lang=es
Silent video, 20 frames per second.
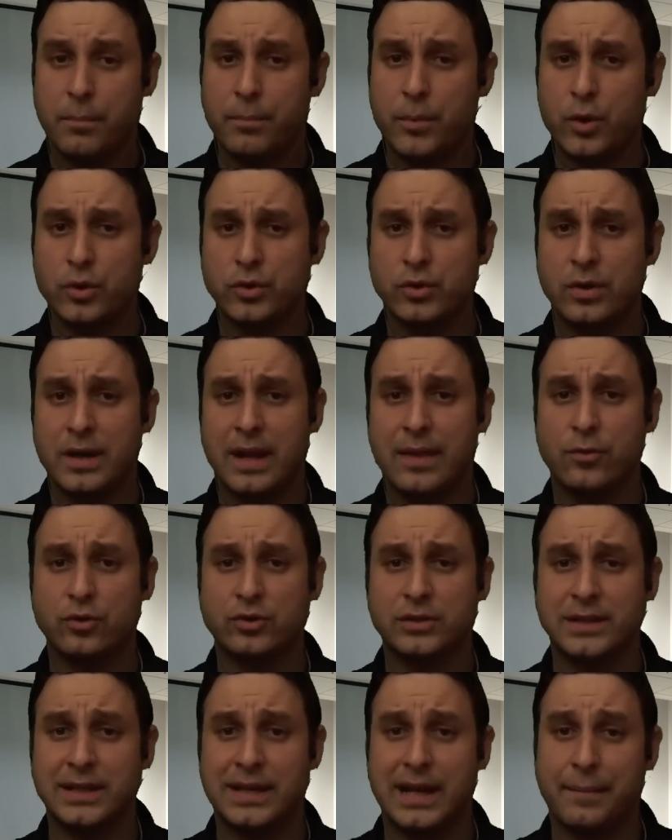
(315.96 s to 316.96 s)
Por otro lado,
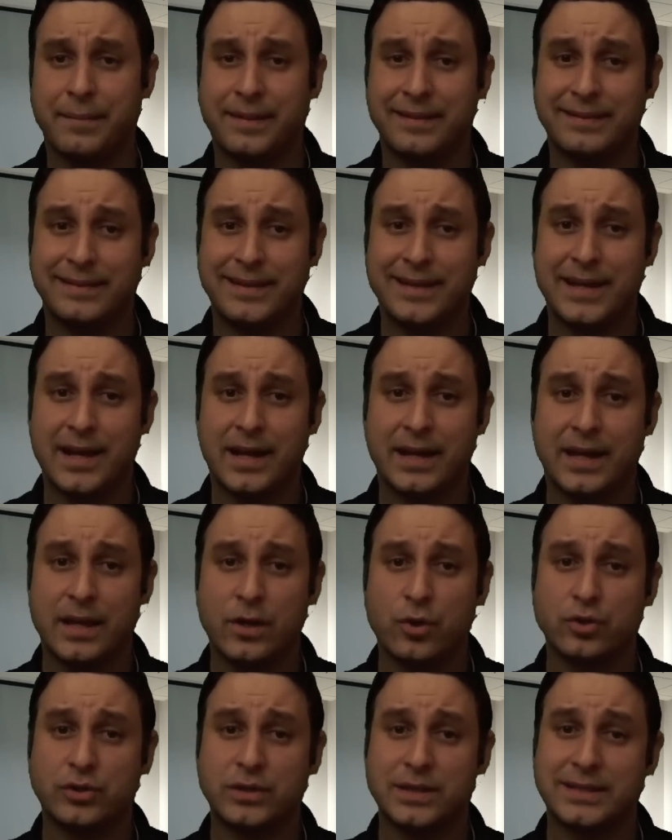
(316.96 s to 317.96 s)
si la mentira que
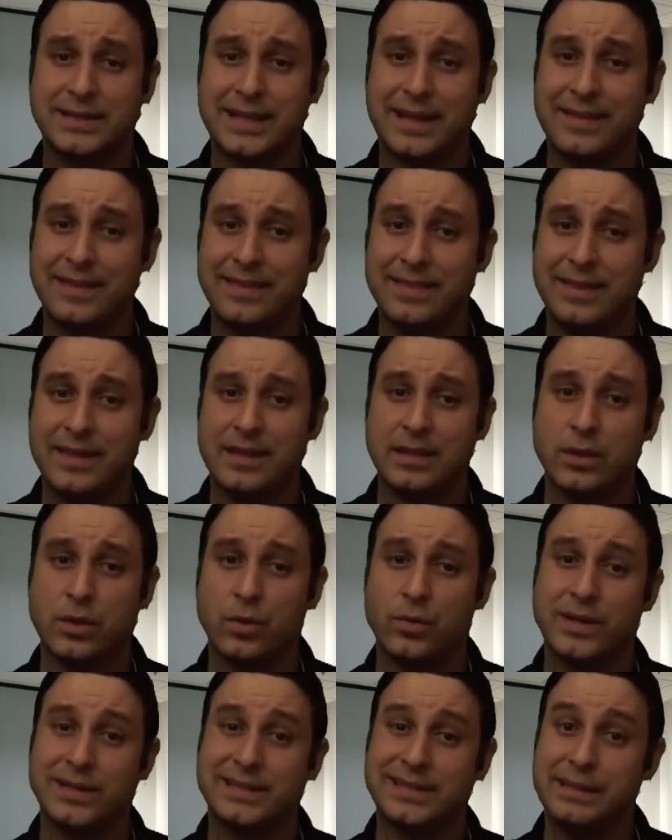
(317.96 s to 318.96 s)
nos está
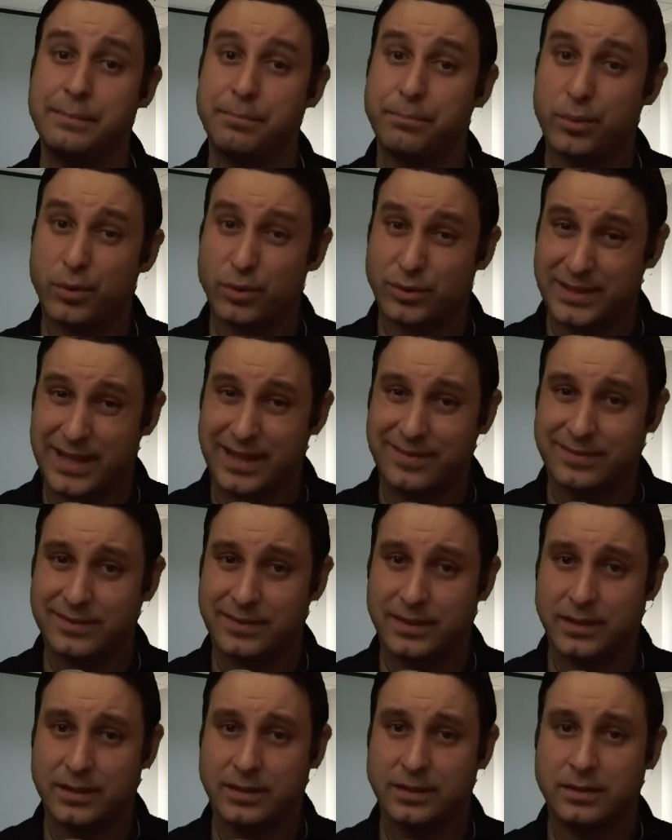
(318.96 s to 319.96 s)
diciendo es
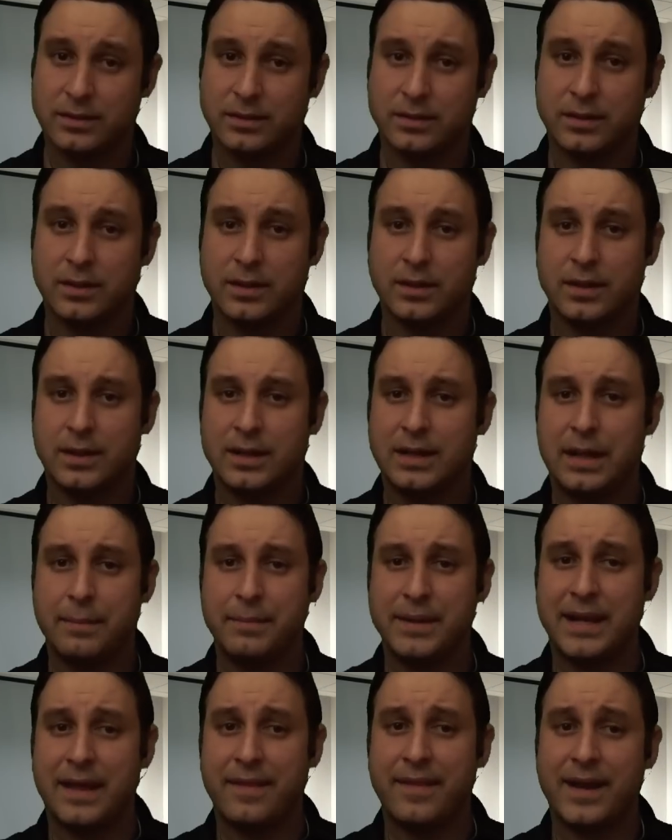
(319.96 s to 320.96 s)
importante, la
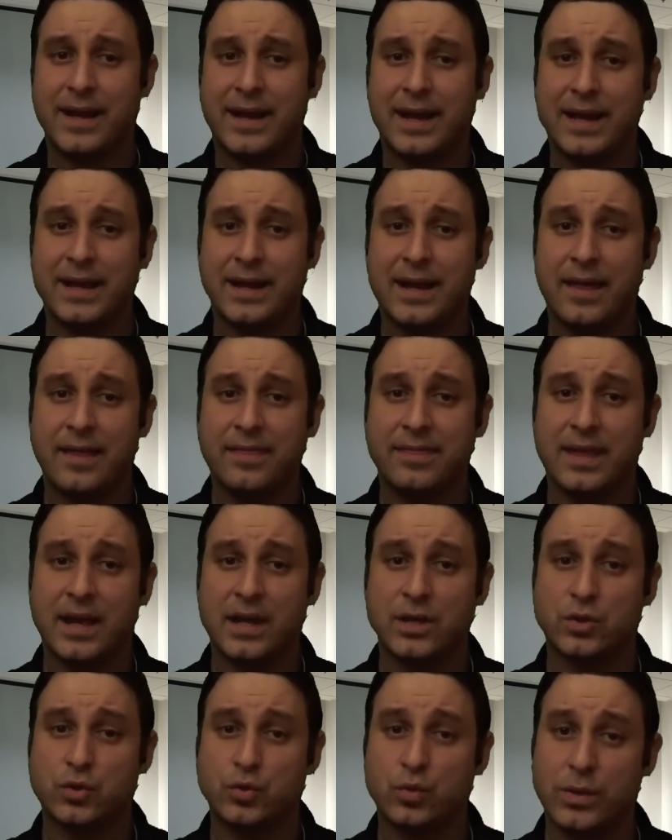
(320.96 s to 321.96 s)
mirada caerá hacia
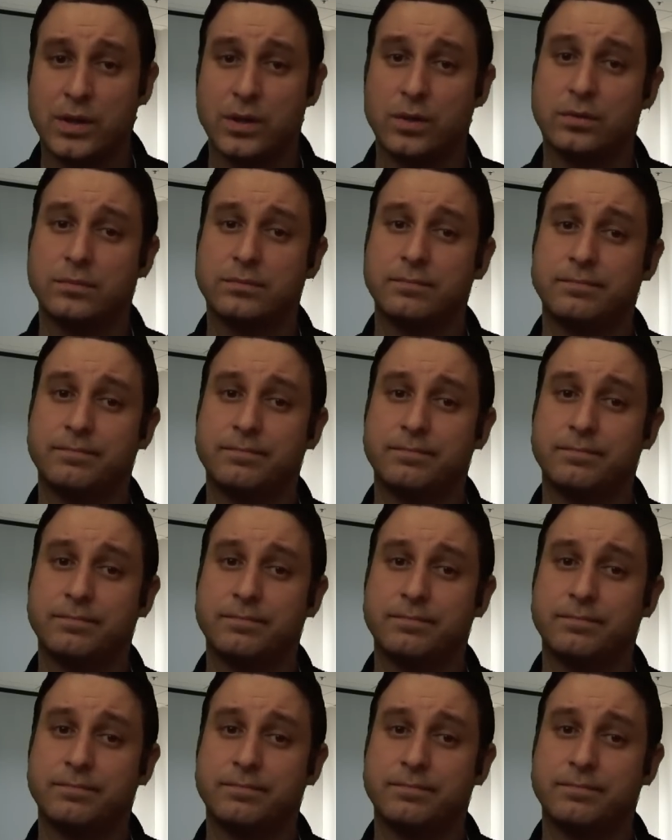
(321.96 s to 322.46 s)
el suelo.